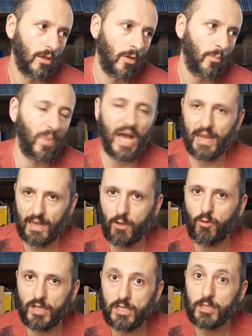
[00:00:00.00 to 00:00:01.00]
parla
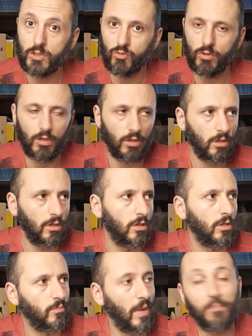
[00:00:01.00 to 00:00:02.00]
con il suo
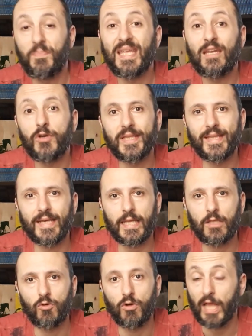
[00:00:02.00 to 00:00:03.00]
bambino
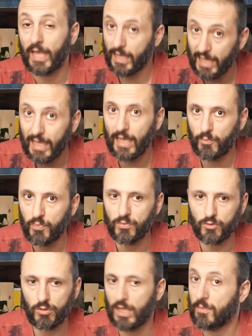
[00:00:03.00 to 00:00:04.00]
interiore che
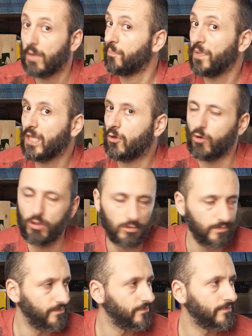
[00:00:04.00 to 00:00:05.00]
appunto chiama
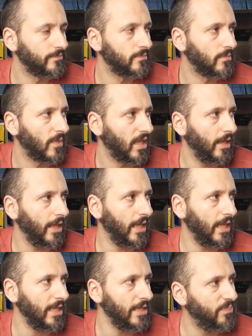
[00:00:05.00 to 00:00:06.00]
piccolo
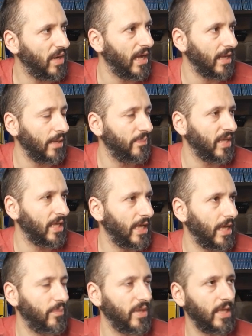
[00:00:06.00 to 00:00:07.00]
e gli parla
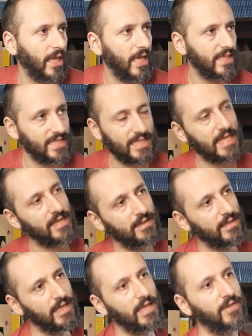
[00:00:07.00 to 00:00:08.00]
perché? Perché
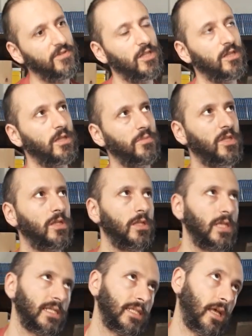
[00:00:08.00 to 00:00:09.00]
sente evidentemente
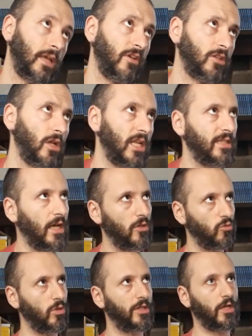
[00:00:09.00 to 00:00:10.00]
di essere arrivato all'età
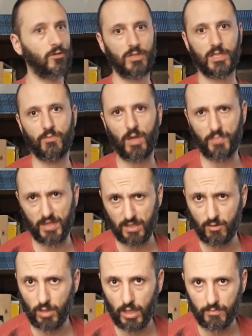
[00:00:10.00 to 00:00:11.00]
adulta, non sembra
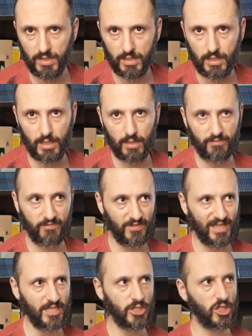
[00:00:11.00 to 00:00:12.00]
particolarmente
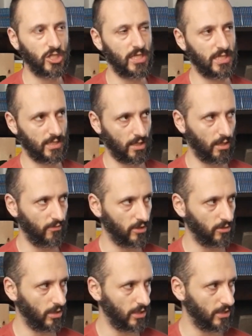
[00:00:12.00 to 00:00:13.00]
felice di essere
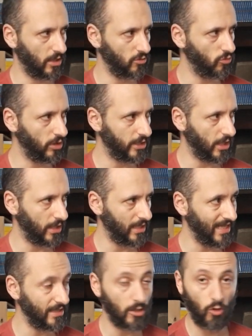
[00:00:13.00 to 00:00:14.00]
arrivato all'età adulta
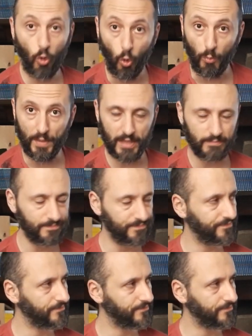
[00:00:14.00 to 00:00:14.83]
né di come